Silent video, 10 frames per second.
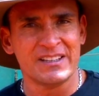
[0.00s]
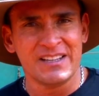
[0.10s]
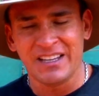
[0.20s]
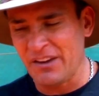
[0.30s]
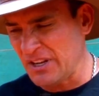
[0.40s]

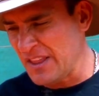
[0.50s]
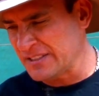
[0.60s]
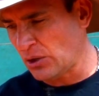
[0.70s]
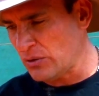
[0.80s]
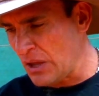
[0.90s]
que viene
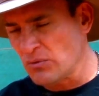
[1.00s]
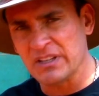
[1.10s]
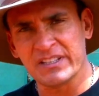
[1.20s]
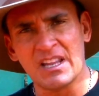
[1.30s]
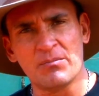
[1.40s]
desarrollando una
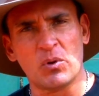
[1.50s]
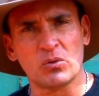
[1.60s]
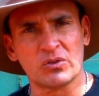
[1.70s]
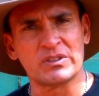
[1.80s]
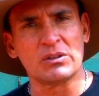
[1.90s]
serie de
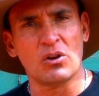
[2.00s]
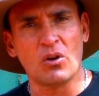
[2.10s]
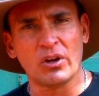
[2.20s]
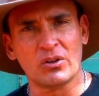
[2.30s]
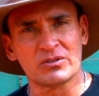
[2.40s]
productos
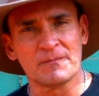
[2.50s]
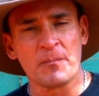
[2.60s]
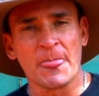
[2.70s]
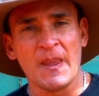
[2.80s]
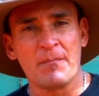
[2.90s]
tecnológicos
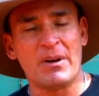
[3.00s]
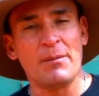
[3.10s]
para